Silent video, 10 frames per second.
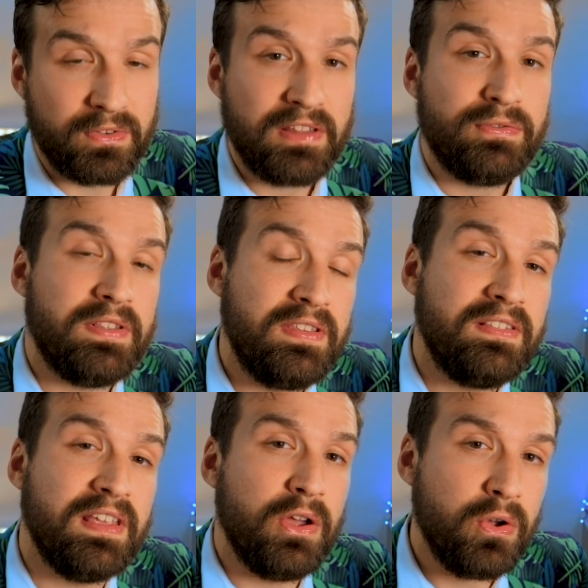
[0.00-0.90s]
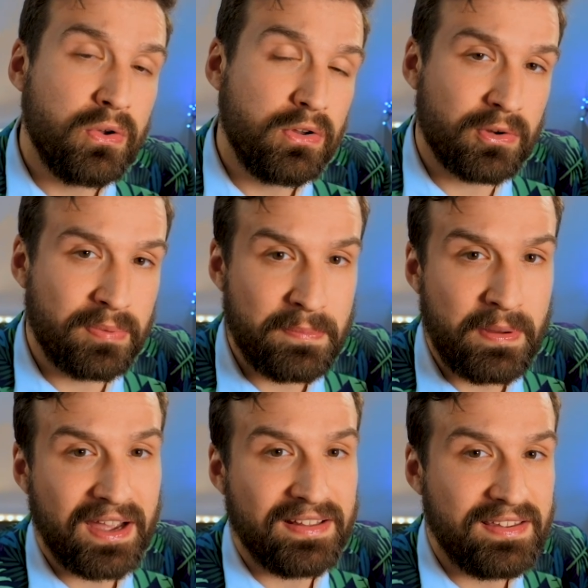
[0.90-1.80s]
Donc cette fois-ci, c'est eux qui ont
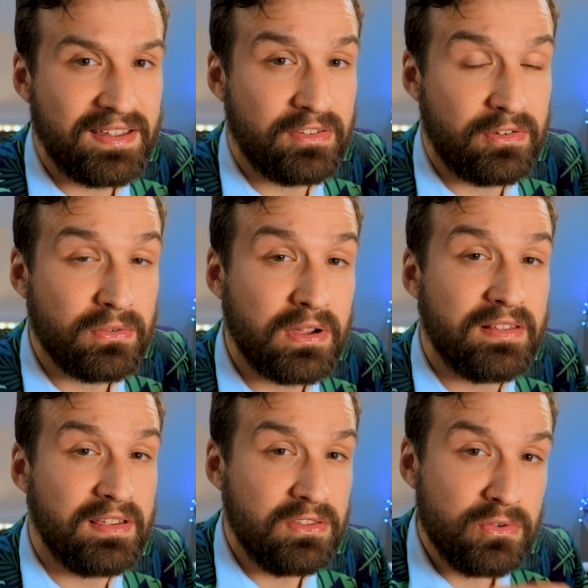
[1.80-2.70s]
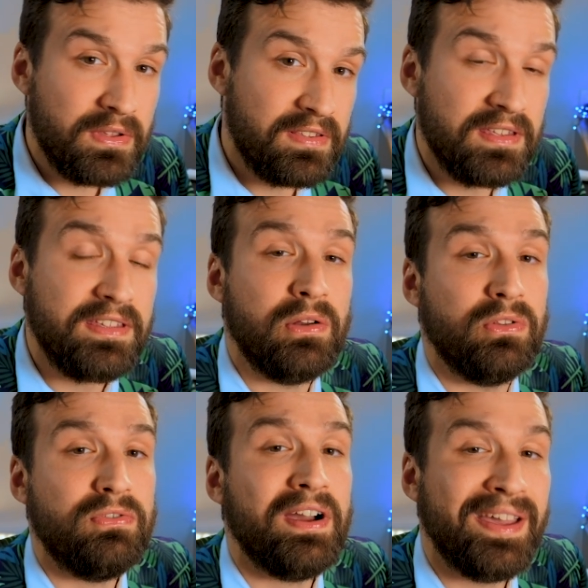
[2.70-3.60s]
préparé 10 questions et c'est nous ici qui allons
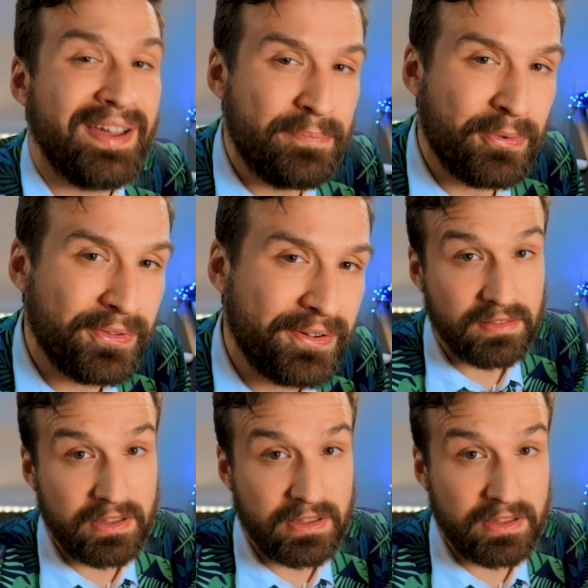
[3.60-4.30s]
devoir y répondre.